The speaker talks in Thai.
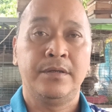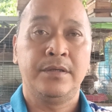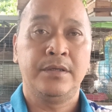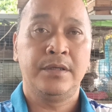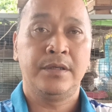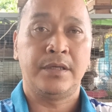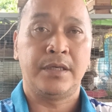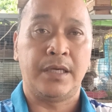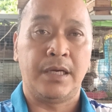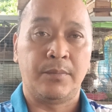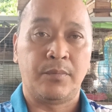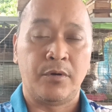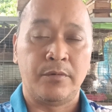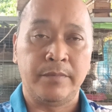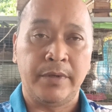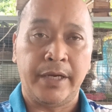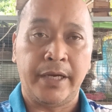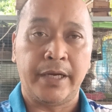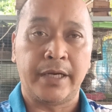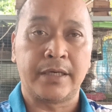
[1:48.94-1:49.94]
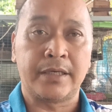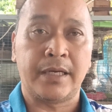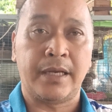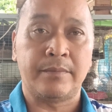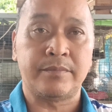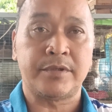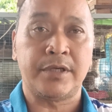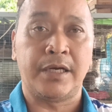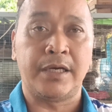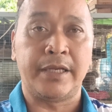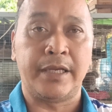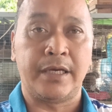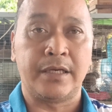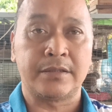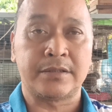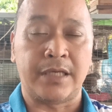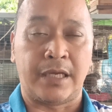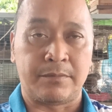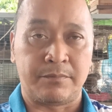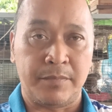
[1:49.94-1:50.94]
นะผมเองแทบจะเลี้ยง
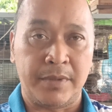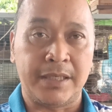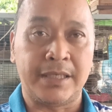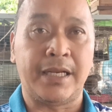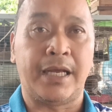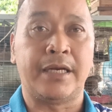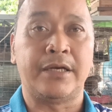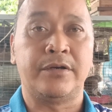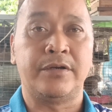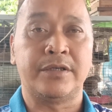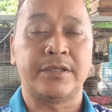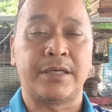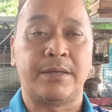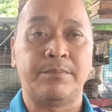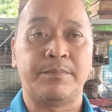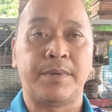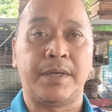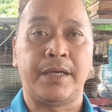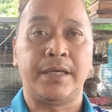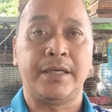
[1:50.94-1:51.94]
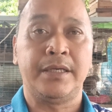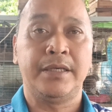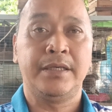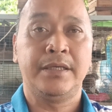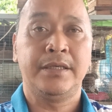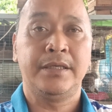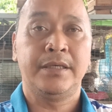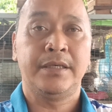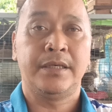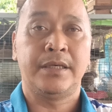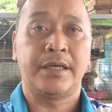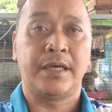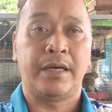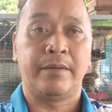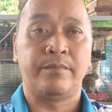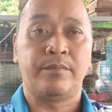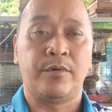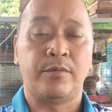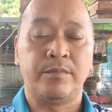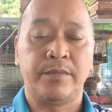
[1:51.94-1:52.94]
สัตว์ไม่ทันด้วยซ้ำไปครับ
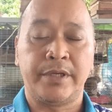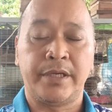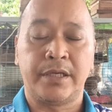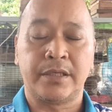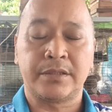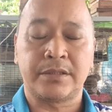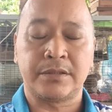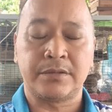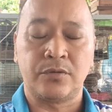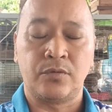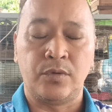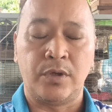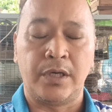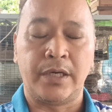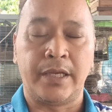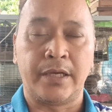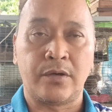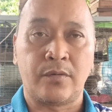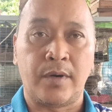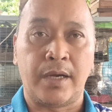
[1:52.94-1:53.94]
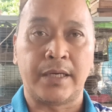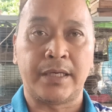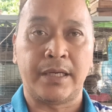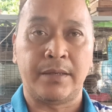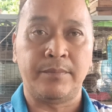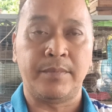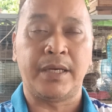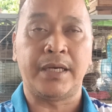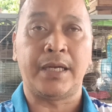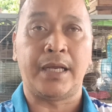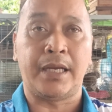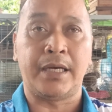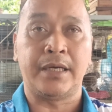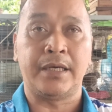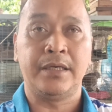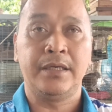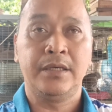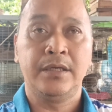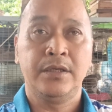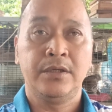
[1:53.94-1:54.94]
ผมเลี้ยงวัวเลี้ยงควายแทบไม่ทัน
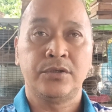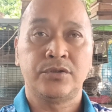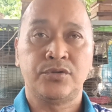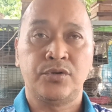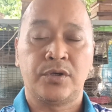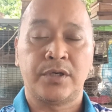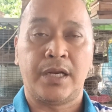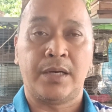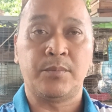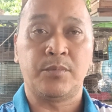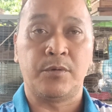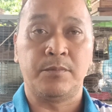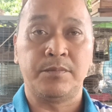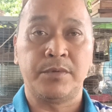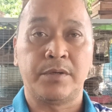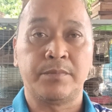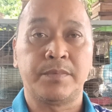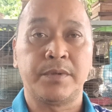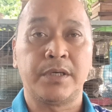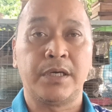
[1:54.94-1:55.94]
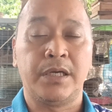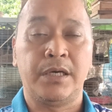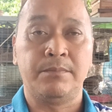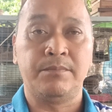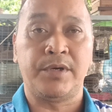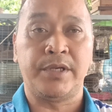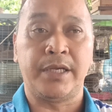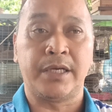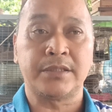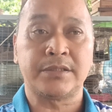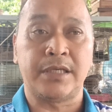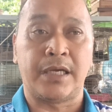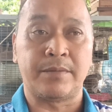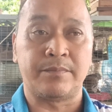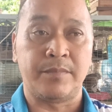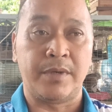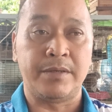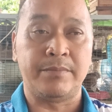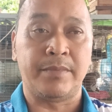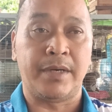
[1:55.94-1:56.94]
ช่วงนั้น ผมยังเพิ่งเริ่มเลี้ยงสัต
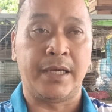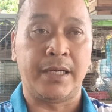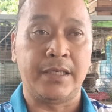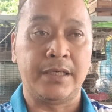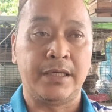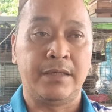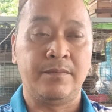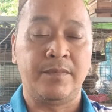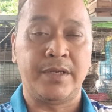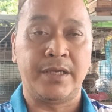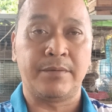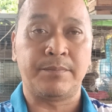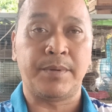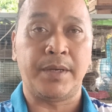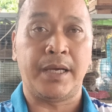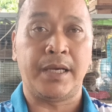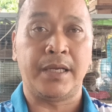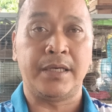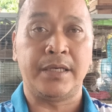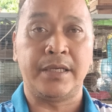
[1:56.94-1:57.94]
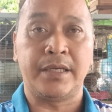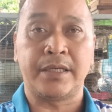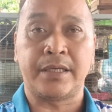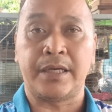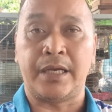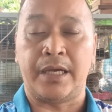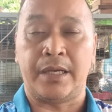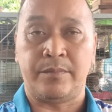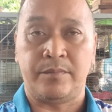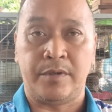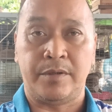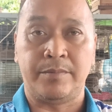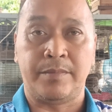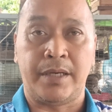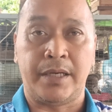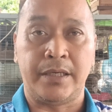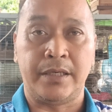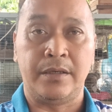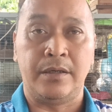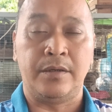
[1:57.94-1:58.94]
ว์ใหม่ ๆ เริ่มเลี้ยงแพะเลี้ยงแกะให
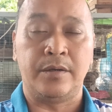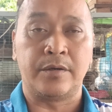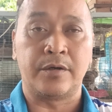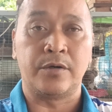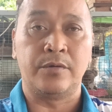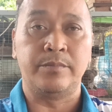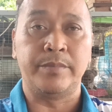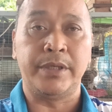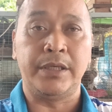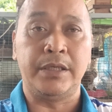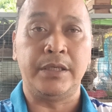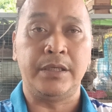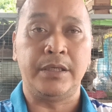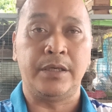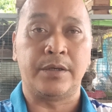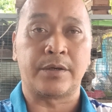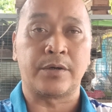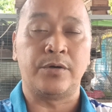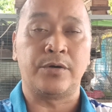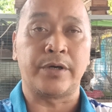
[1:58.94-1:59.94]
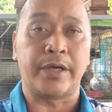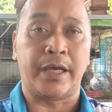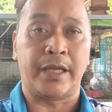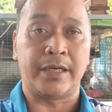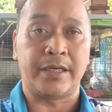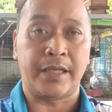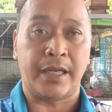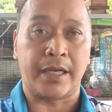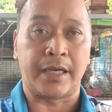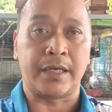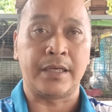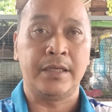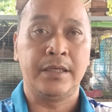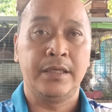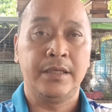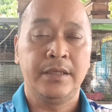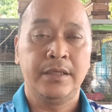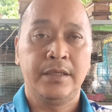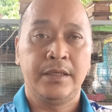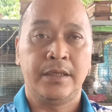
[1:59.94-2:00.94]
ม่ๆแล้วโรคมีโรคแอนแท็ก
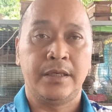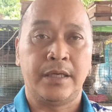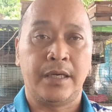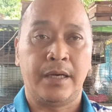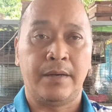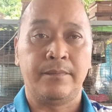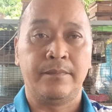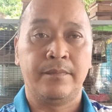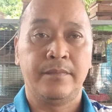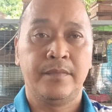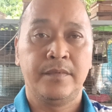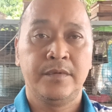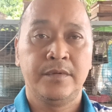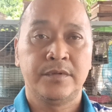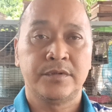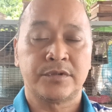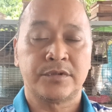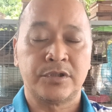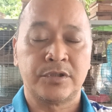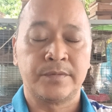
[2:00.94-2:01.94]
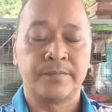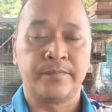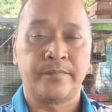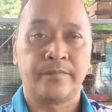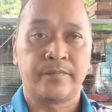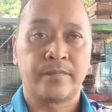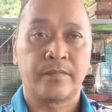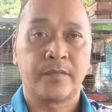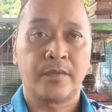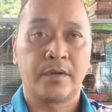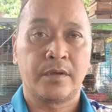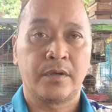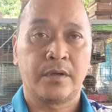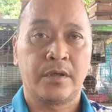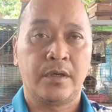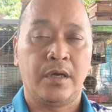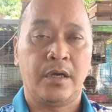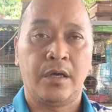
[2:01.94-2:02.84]
นะครับ ซึ่งก็